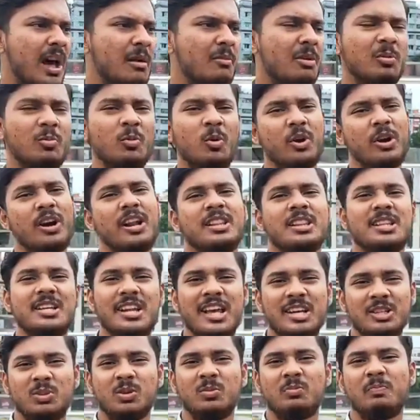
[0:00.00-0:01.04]
আমার মনে না
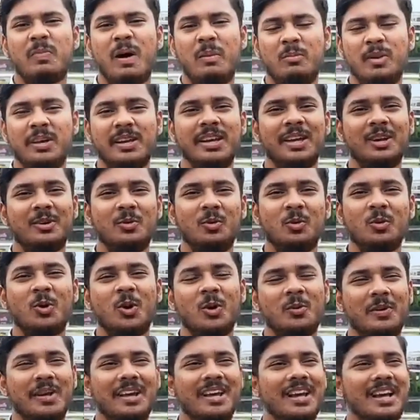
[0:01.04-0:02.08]
তিনি একজন পাবলিককে খুন
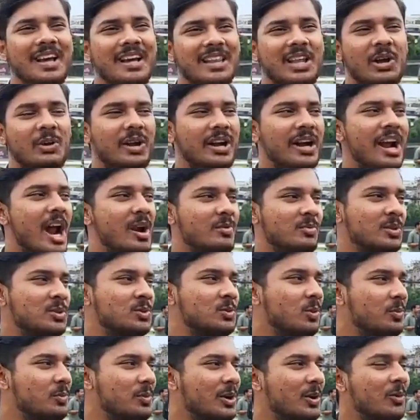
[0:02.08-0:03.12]
করবে একটা
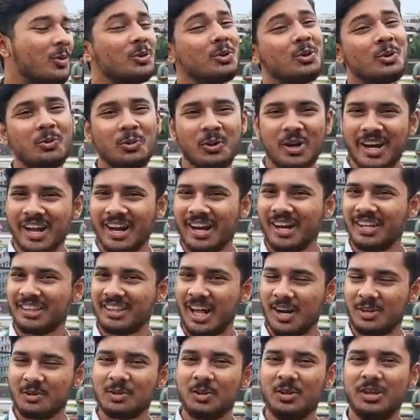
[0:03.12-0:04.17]
গার্মেন্টস কর্মীকে কত কোটি টাকা
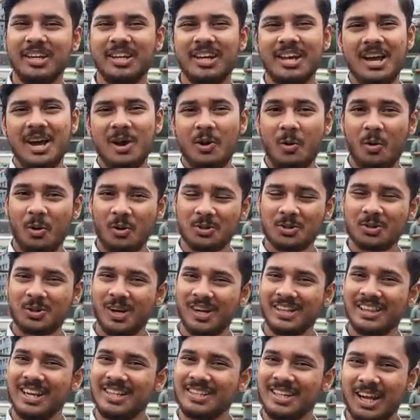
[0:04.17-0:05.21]
তার যদি খরচ
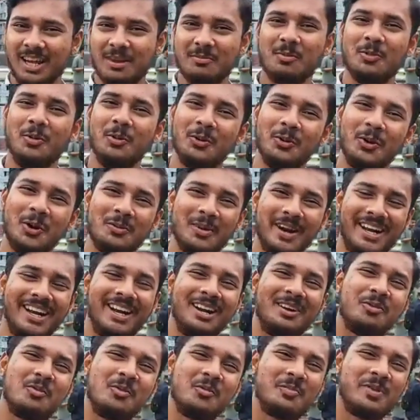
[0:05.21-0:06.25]
করে তাহলে সাকিব খুন করবে
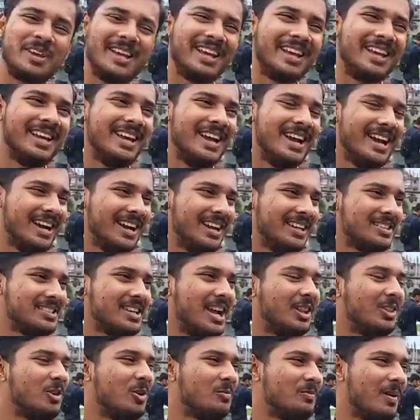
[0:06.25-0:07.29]
একটা কর্মীকে
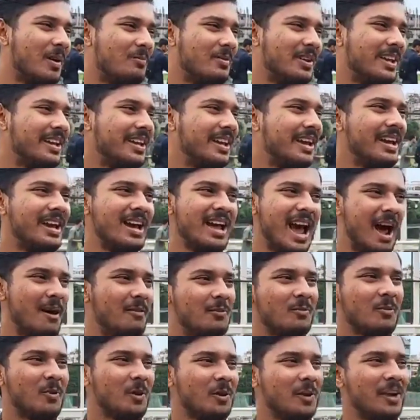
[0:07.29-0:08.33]
সাধারণ পাবলিককে
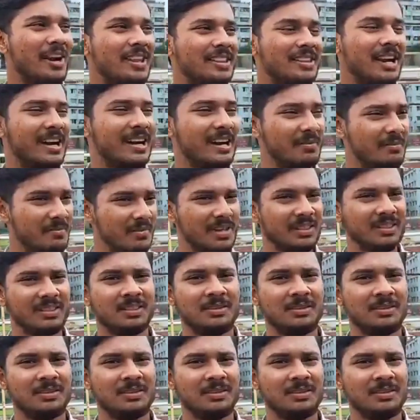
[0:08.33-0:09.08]
আমার মনে হয় না তার একটা